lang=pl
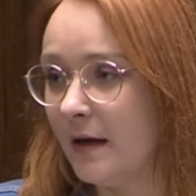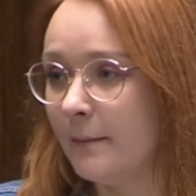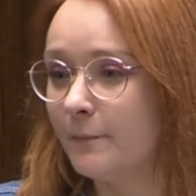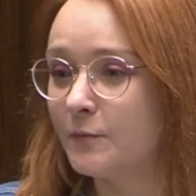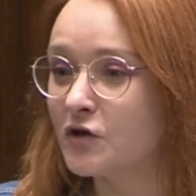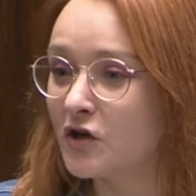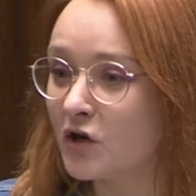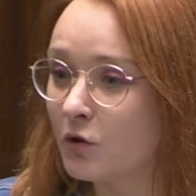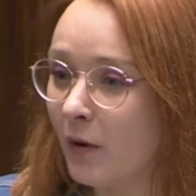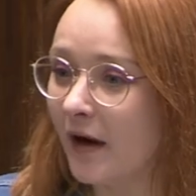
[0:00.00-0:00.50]

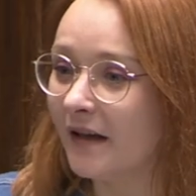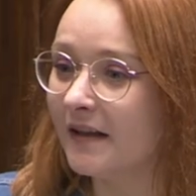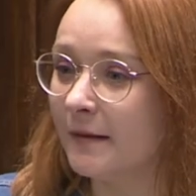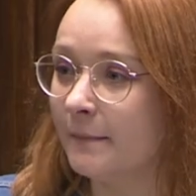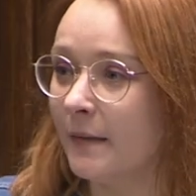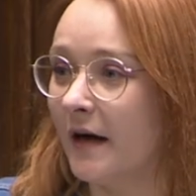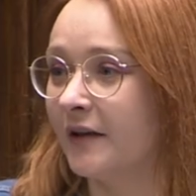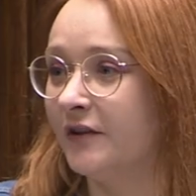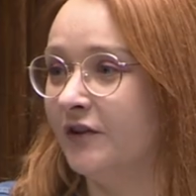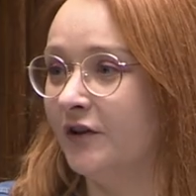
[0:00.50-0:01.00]
Przykładem
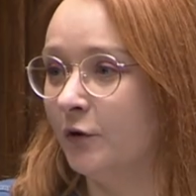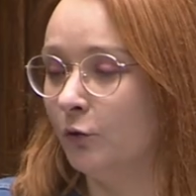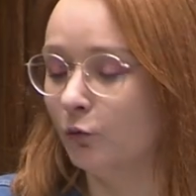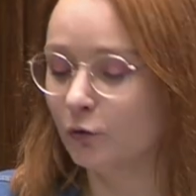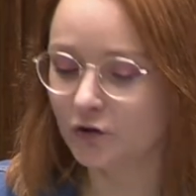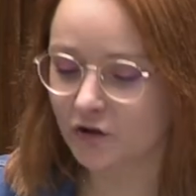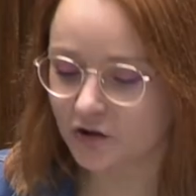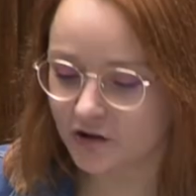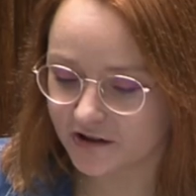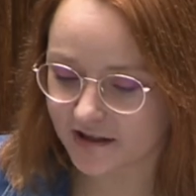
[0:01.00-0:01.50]
artykuł
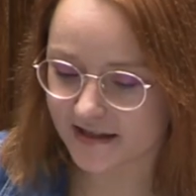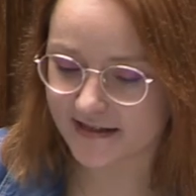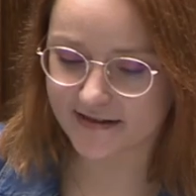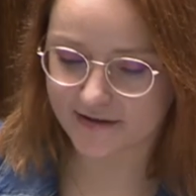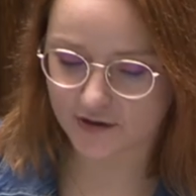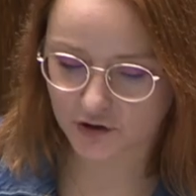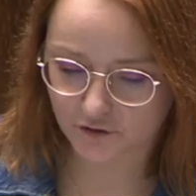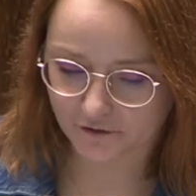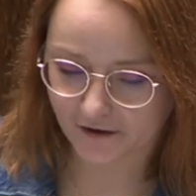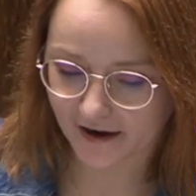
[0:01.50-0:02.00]

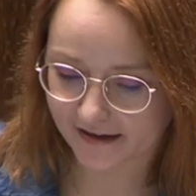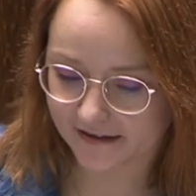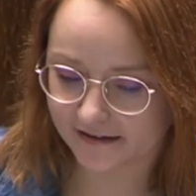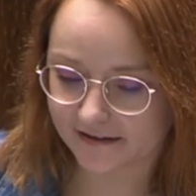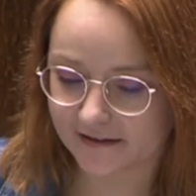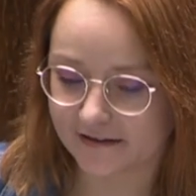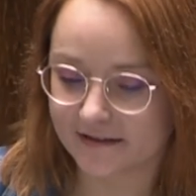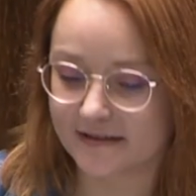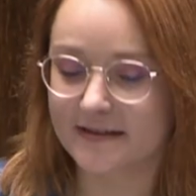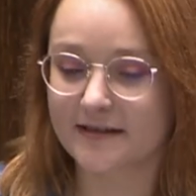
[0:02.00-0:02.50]

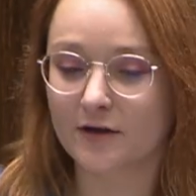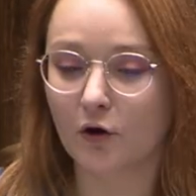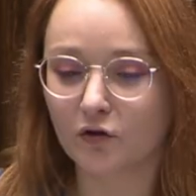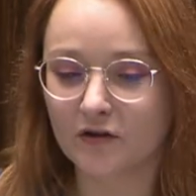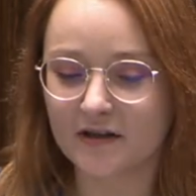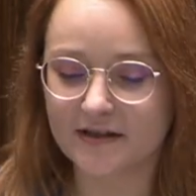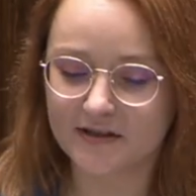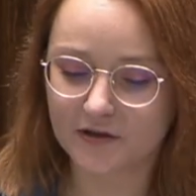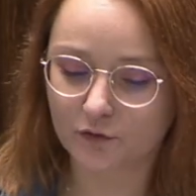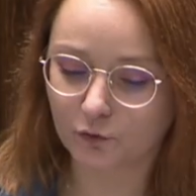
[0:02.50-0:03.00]
34,
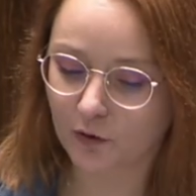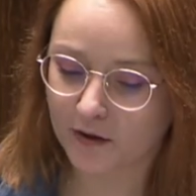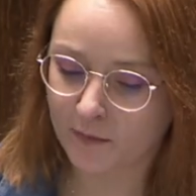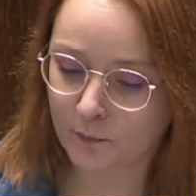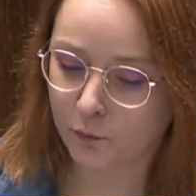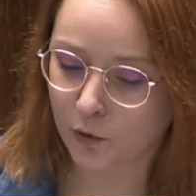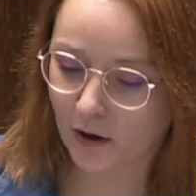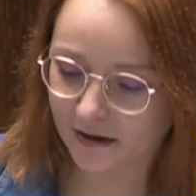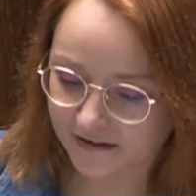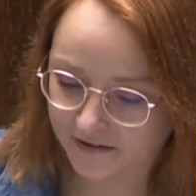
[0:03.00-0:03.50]
zgodnie z którym
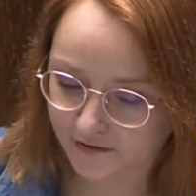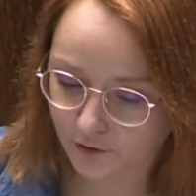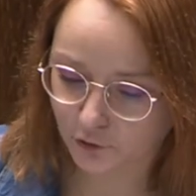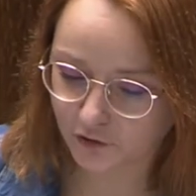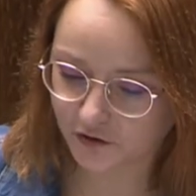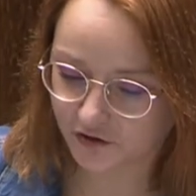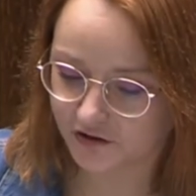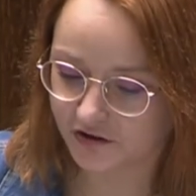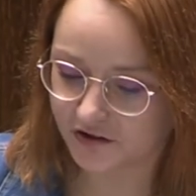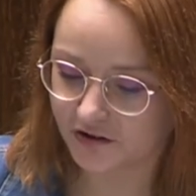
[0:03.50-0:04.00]

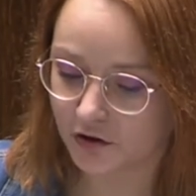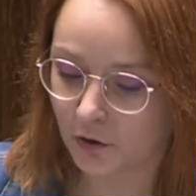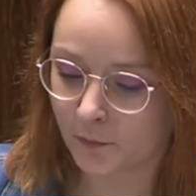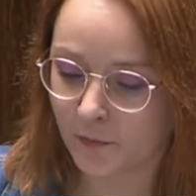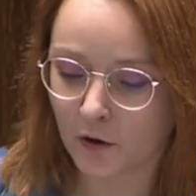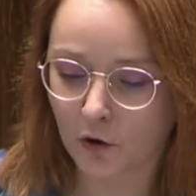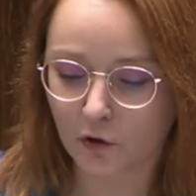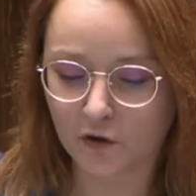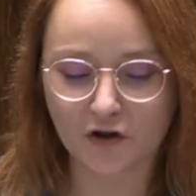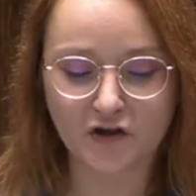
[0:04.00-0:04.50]
płatności do
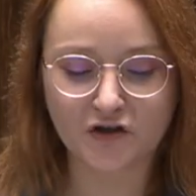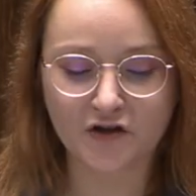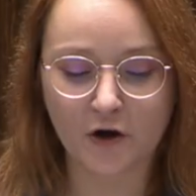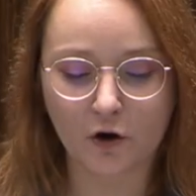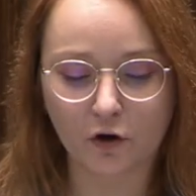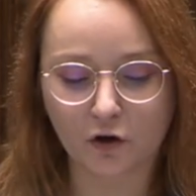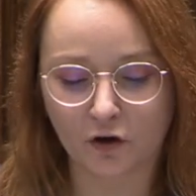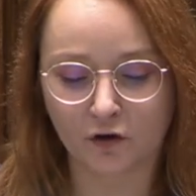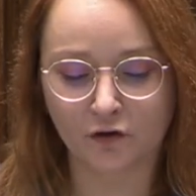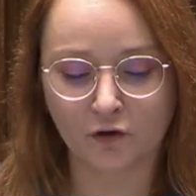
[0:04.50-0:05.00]
biologicznej
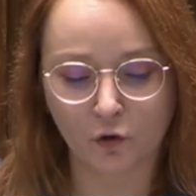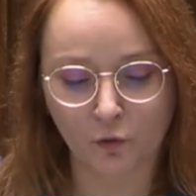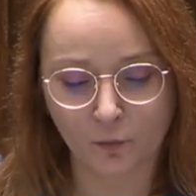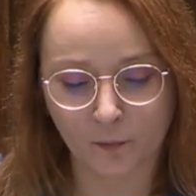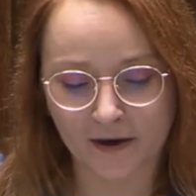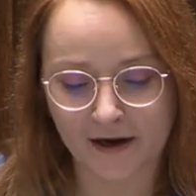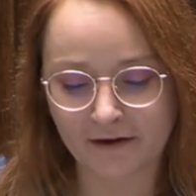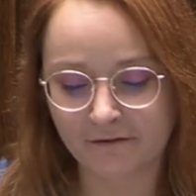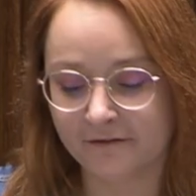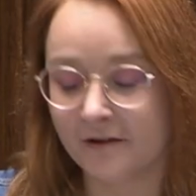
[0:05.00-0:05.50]
ochrony
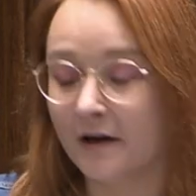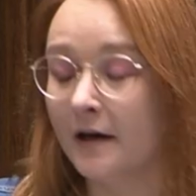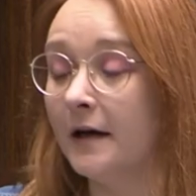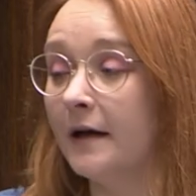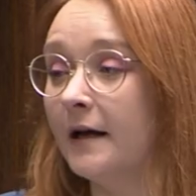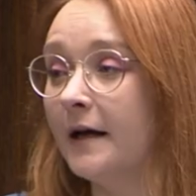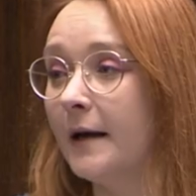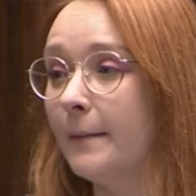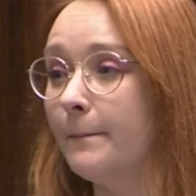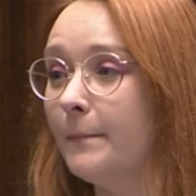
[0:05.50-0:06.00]
upraw
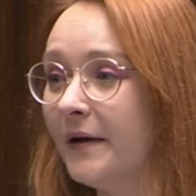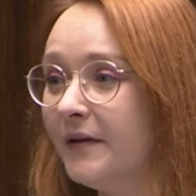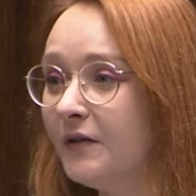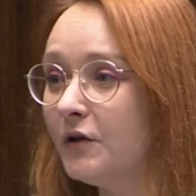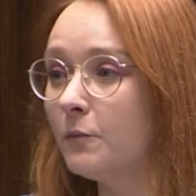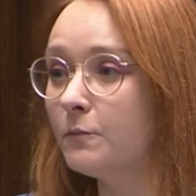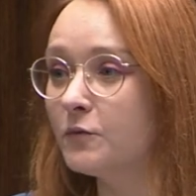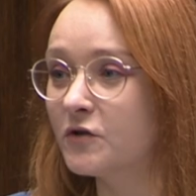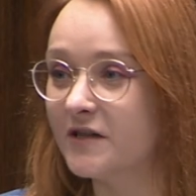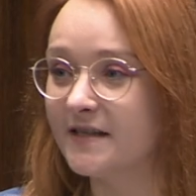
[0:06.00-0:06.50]

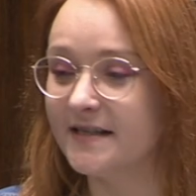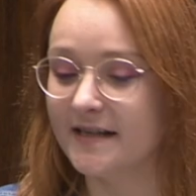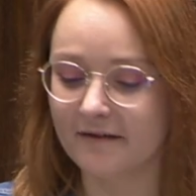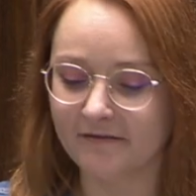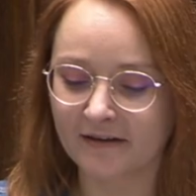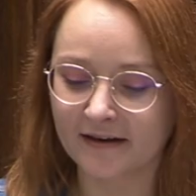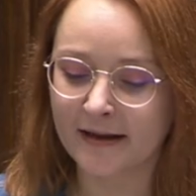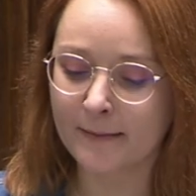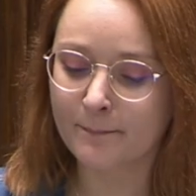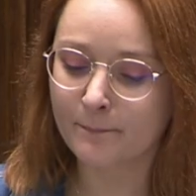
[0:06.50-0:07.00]
będą
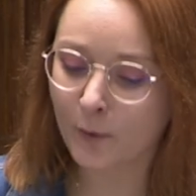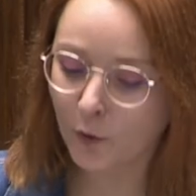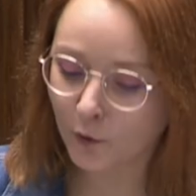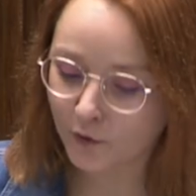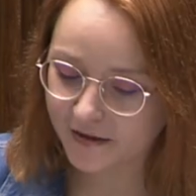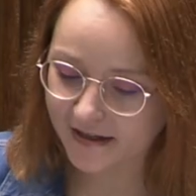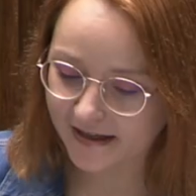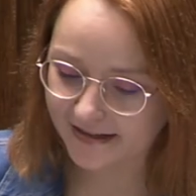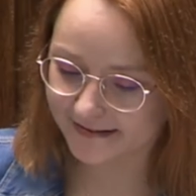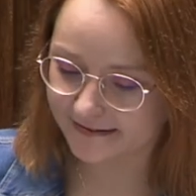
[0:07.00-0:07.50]
przyznawane po
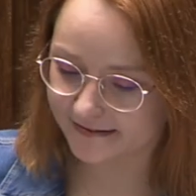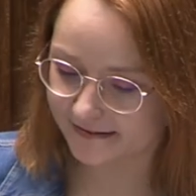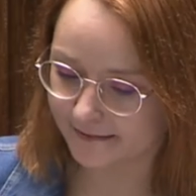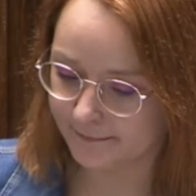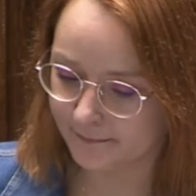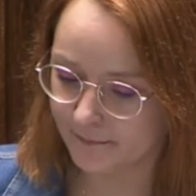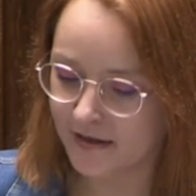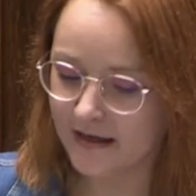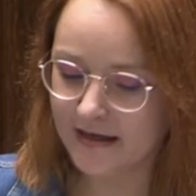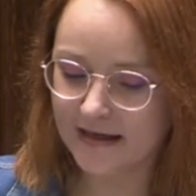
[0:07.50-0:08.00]

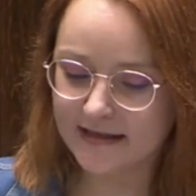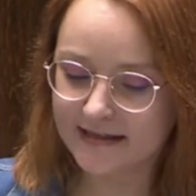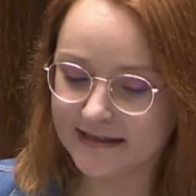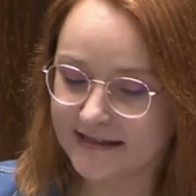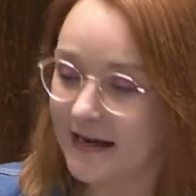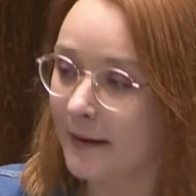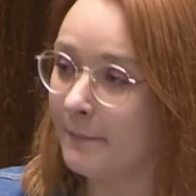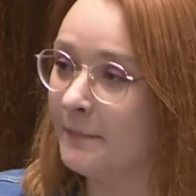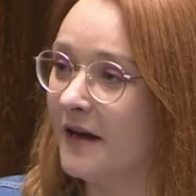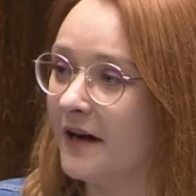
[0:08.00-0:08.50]
jednym
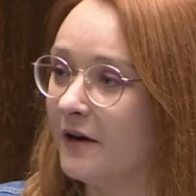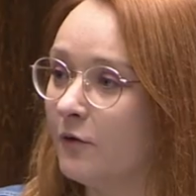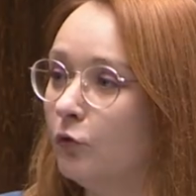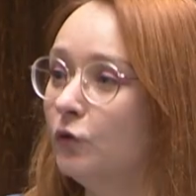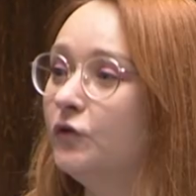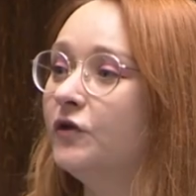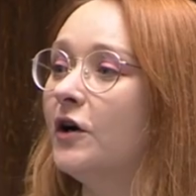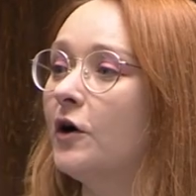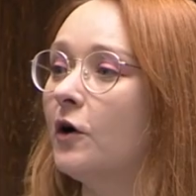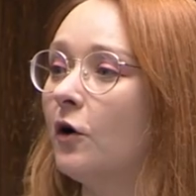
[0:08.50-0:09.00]
zabiegu,
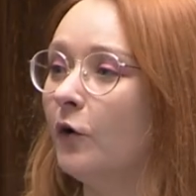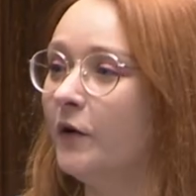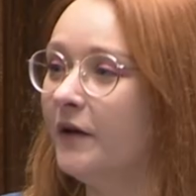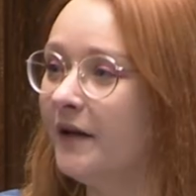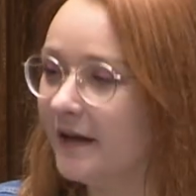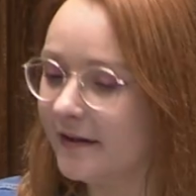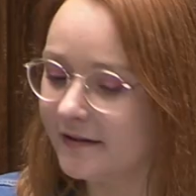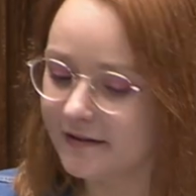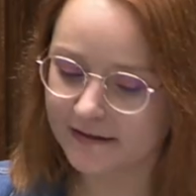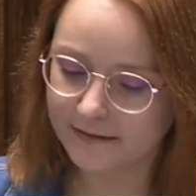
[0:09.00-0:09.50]
tylko
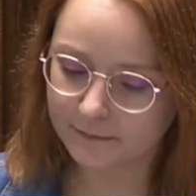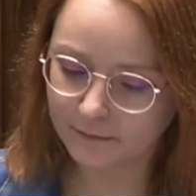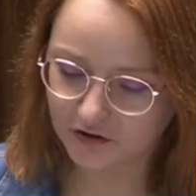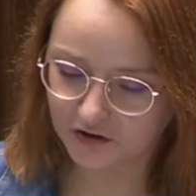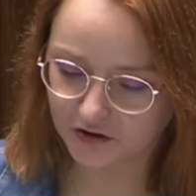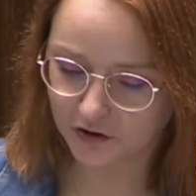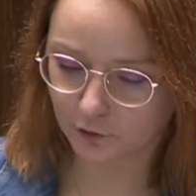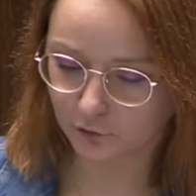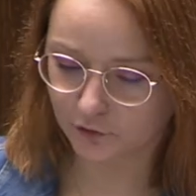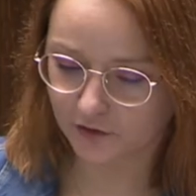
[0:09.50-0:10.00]
jednym
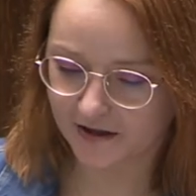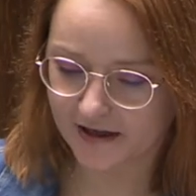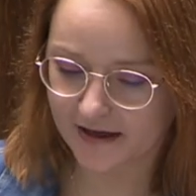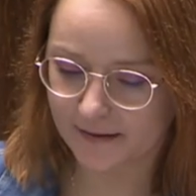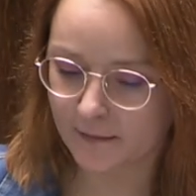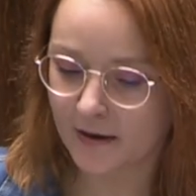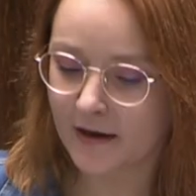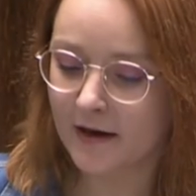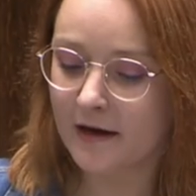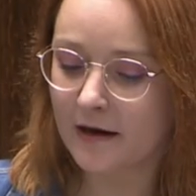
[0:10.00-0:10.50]

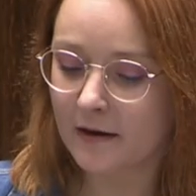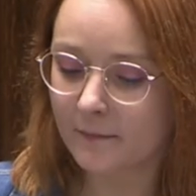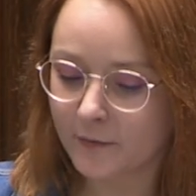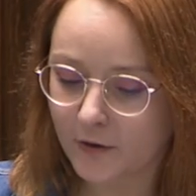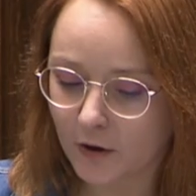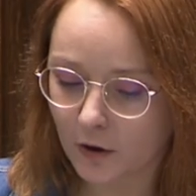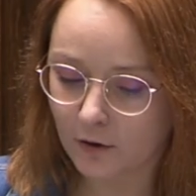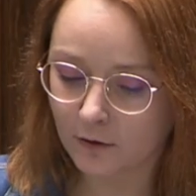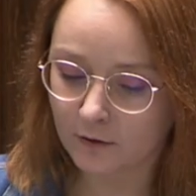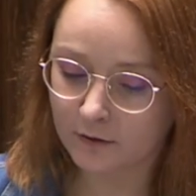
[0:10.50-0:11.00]
środkiem,
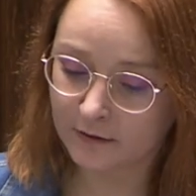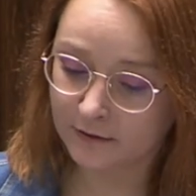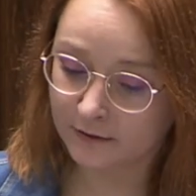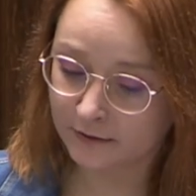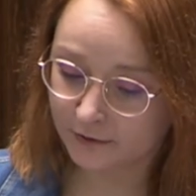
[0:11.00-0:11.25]
biolo e,